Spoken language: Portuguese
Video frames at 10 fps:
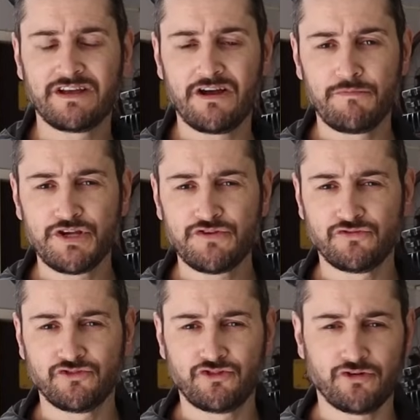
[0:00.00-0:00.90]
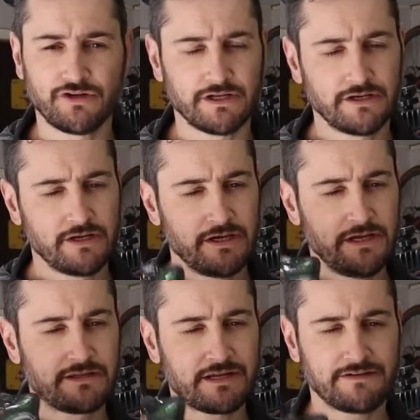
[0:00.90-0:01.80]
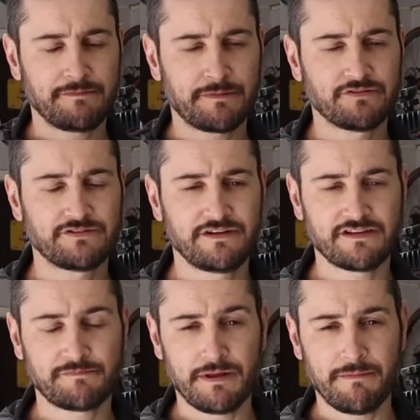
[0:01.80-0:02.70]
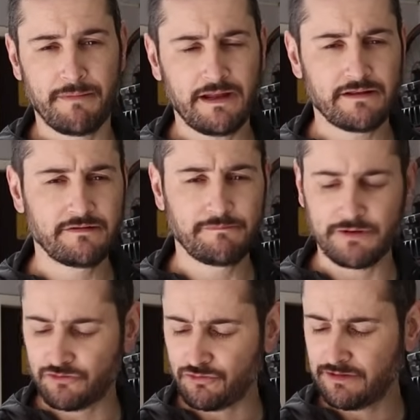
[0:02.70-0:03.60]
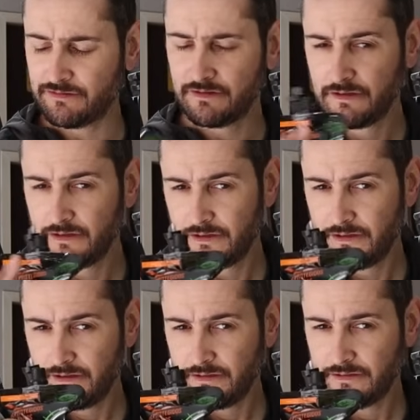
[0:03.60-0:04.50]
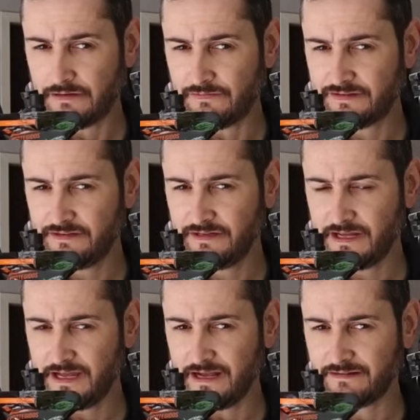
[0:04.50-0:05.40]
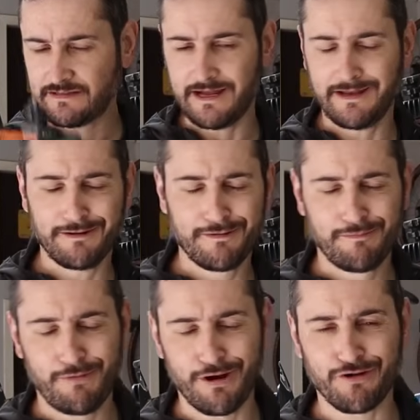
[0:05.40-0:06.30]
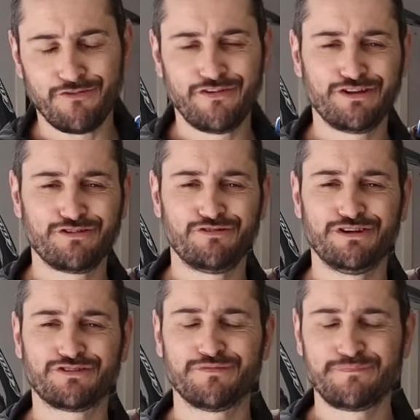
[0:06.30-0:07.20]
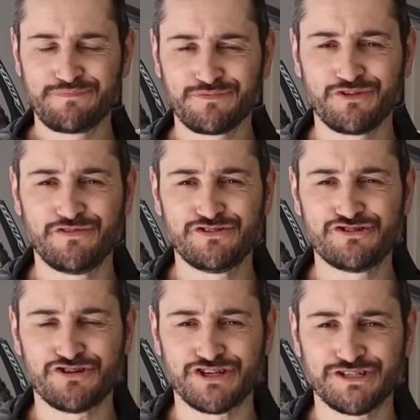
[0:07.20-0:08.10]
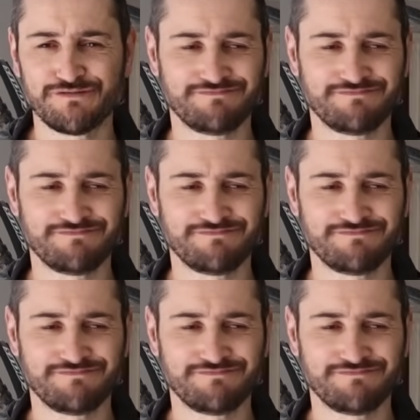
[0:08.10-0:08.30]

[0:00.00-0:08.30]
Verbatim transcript: se realmente funciona e trazer para vocês as primeiras impressões da vacina X-Tide. Bora conferir tudo isso no vídeo de hoje.